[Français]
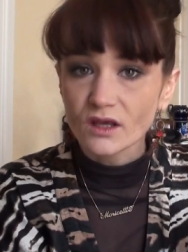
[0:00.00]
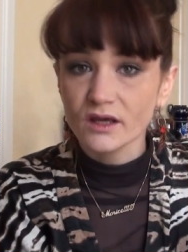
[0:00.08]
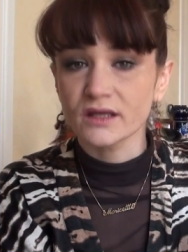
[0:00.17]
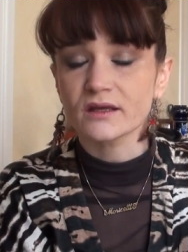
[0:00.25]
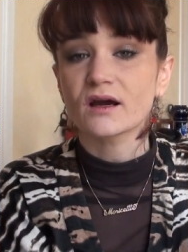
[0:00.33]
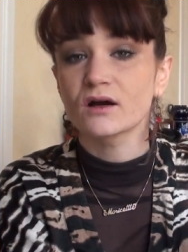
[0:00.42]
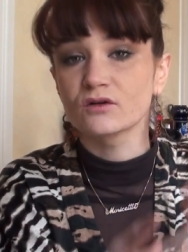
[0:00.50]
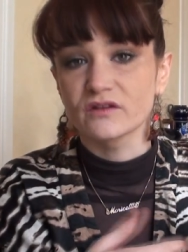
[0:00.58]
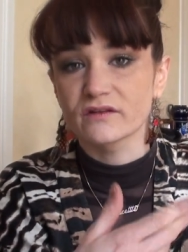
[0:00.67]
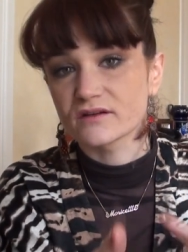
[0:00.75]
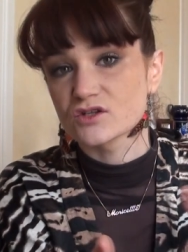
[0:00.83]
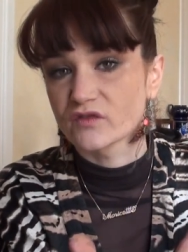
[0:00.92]
et à côté
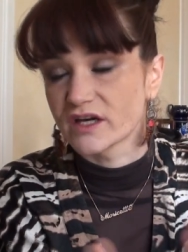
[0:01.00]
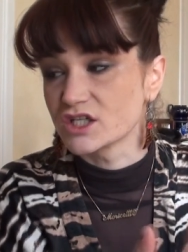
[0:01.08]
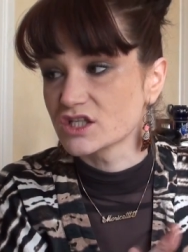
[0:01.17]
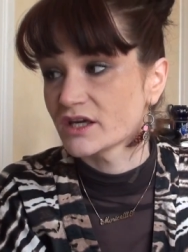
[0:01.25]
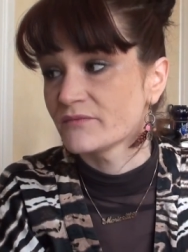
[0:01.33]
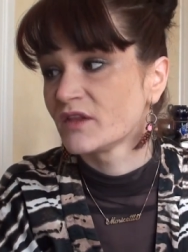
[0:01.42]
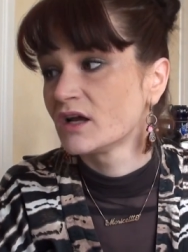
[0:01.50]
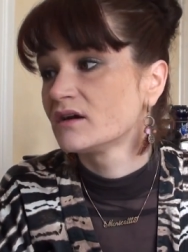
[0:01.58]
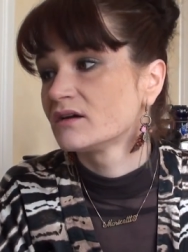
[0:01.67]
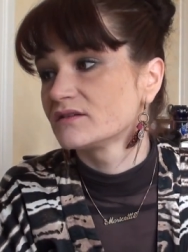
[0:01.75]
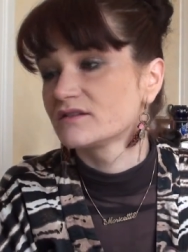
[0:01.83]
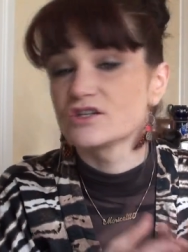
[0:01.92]
de ça je vais acheter
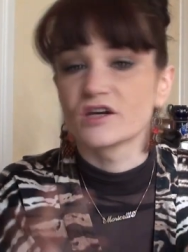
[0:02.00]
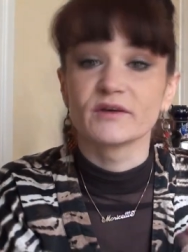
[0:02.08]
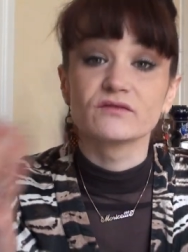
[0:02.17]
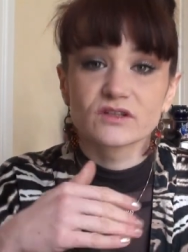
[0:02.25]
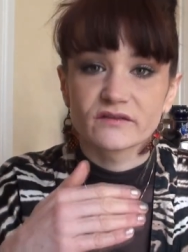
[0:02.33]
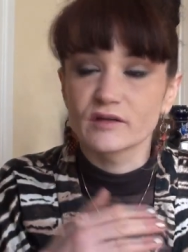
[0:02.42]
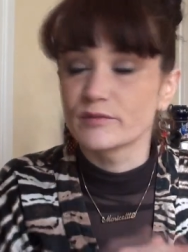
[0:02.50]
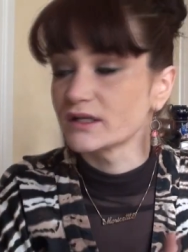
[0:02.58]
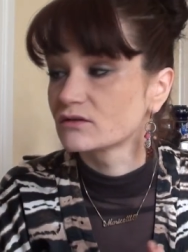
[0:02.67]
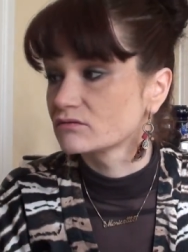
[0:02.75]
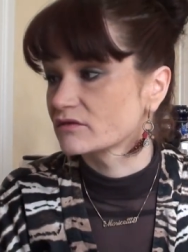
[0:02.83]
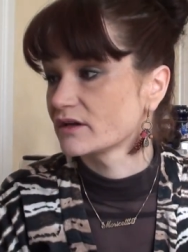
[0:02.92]
si jamais vous n'avez pas
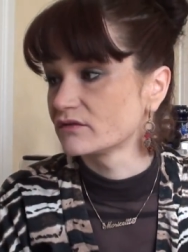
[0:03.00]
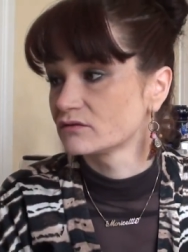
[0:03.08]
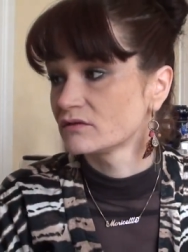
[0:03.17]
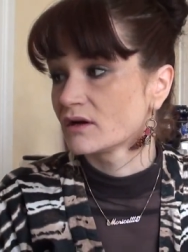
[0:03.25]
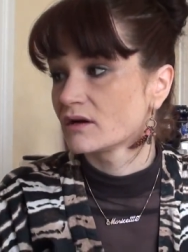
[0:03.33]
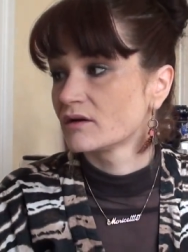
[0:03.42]
de compte à vous.